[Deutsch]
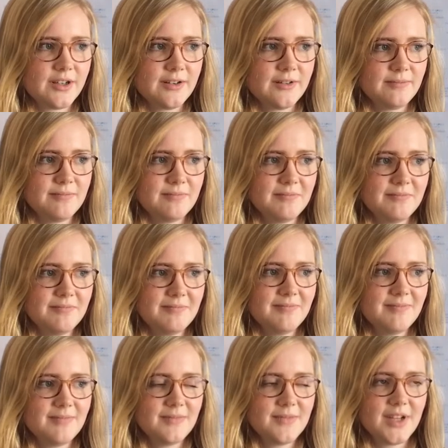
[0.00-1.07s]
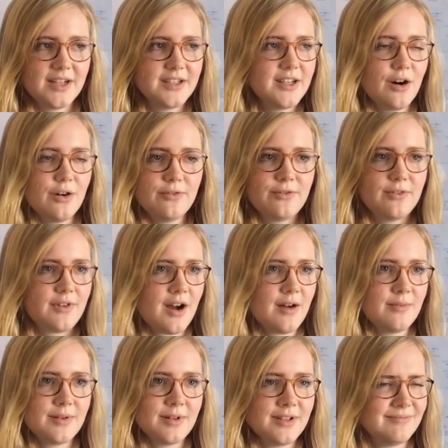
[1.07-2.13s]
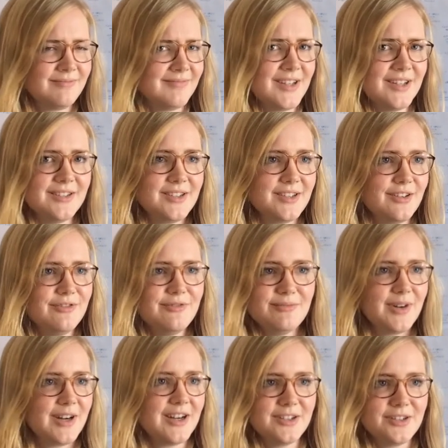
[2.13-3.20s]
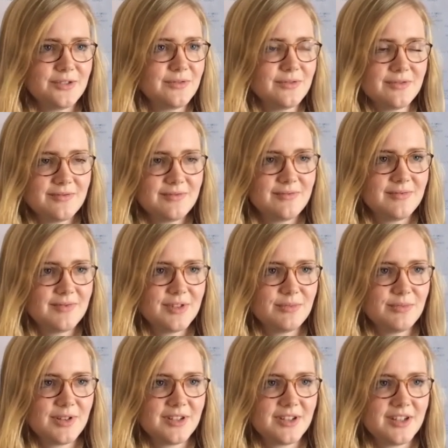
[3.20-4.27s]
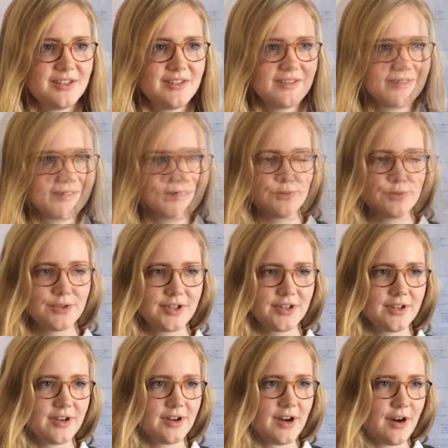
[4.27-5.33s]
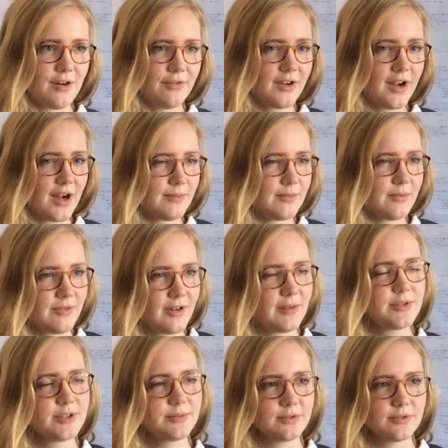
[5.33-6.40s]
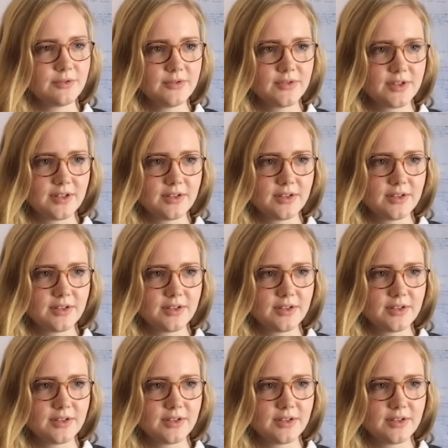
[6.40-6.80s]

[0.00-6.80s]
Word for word: ähm, ja, die, ja, die Aufbereitung später. Typische Aufgaben im FAMS-Beruf sind